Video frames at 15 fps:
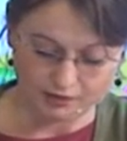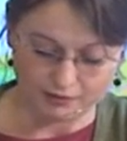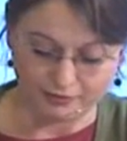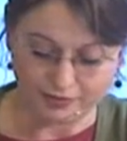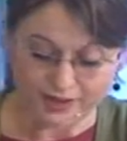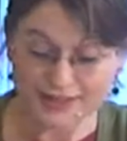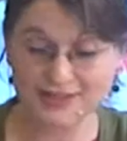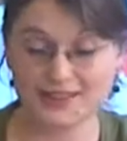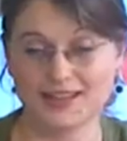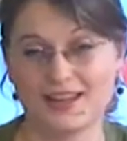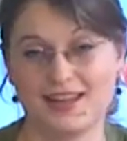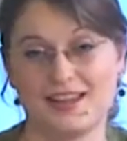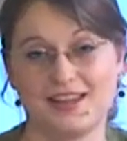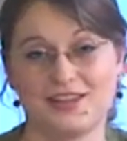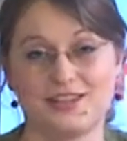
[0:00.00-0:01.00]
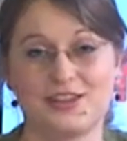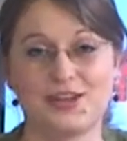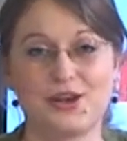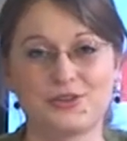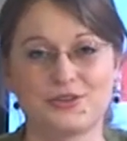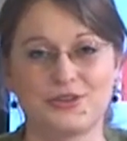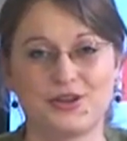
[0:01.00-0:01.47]
Więcej jeśli
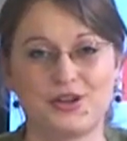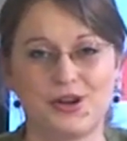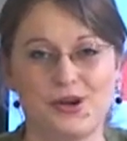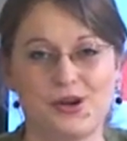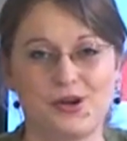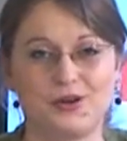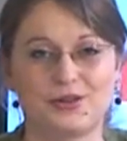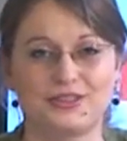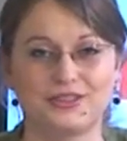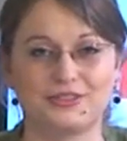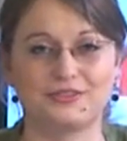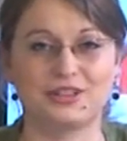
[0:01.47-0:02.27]
chodzi o e,